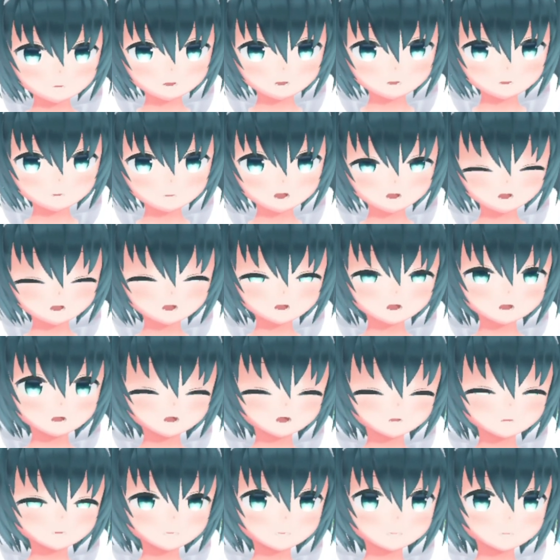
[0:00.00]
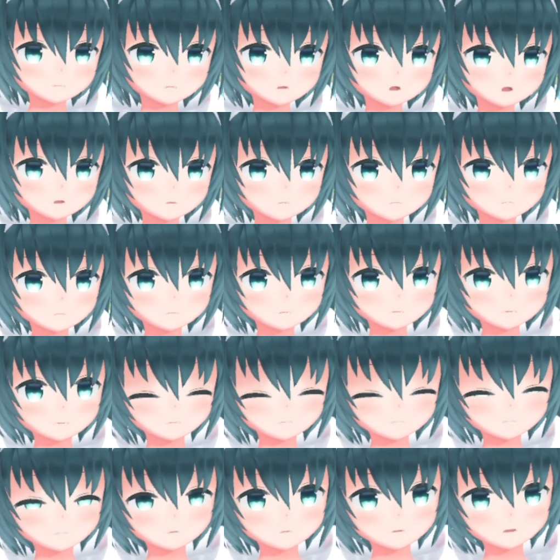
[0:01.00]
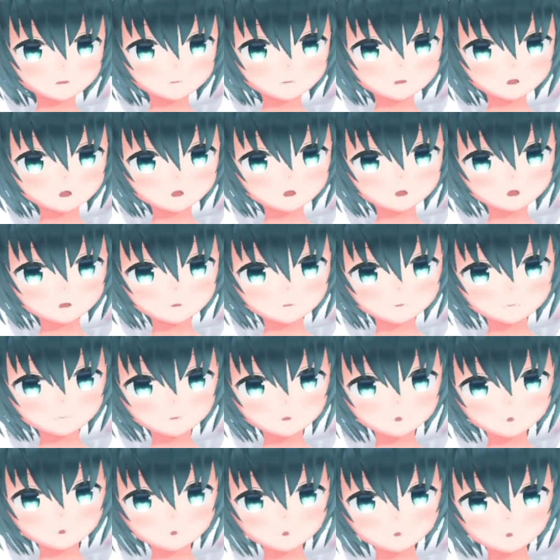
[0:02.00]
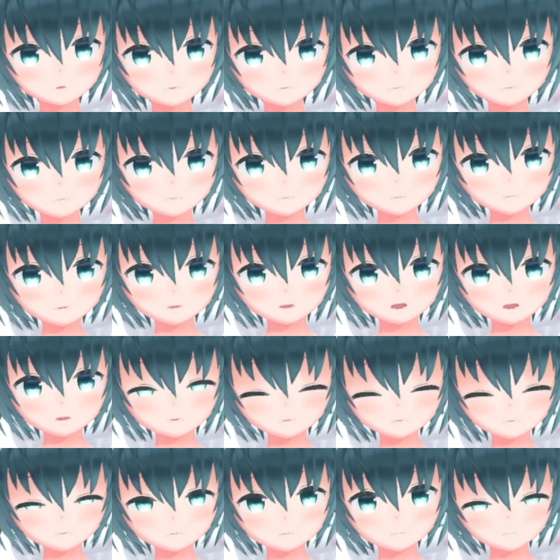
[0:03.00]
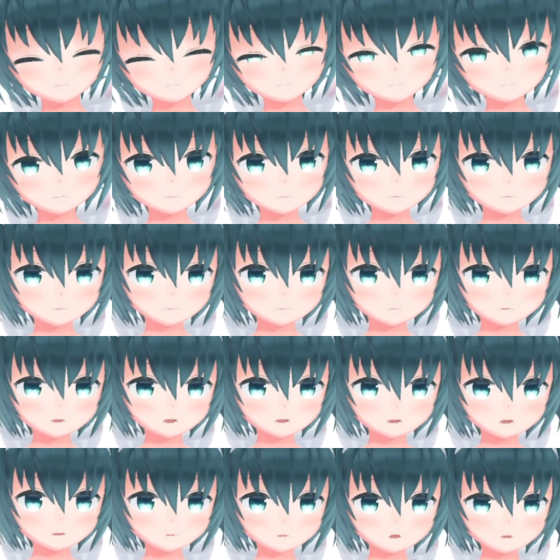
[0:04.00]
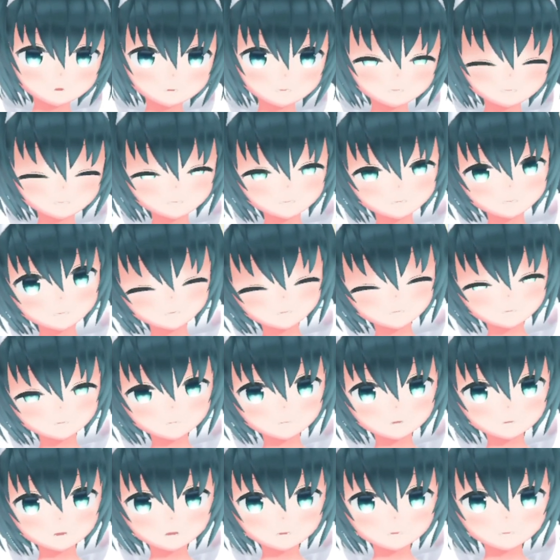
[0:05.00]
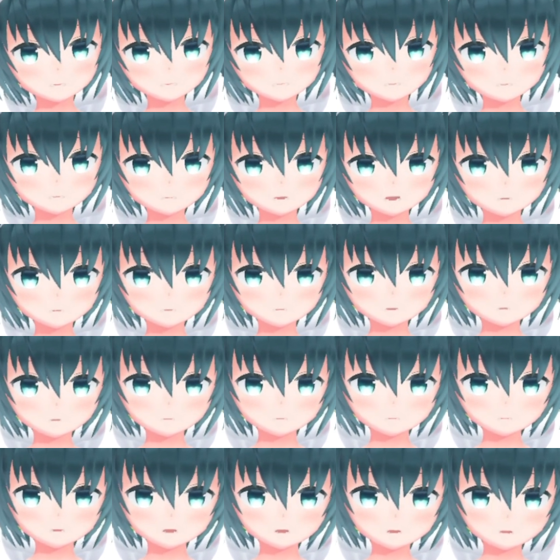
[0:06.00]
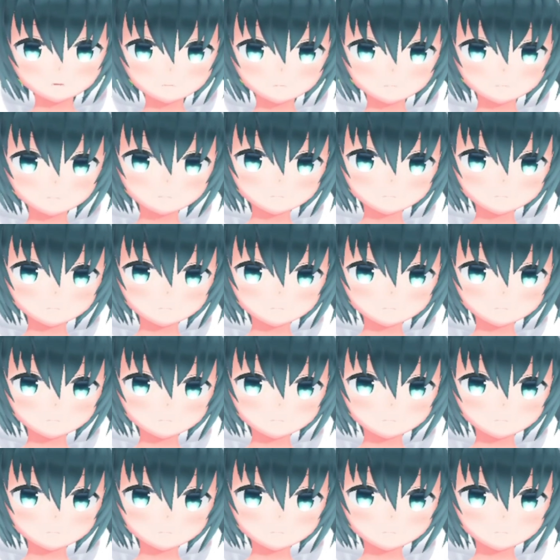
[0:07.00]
した Hack the Box などの オーエス を自由自在に自分の環境に入れることができるようになると思います。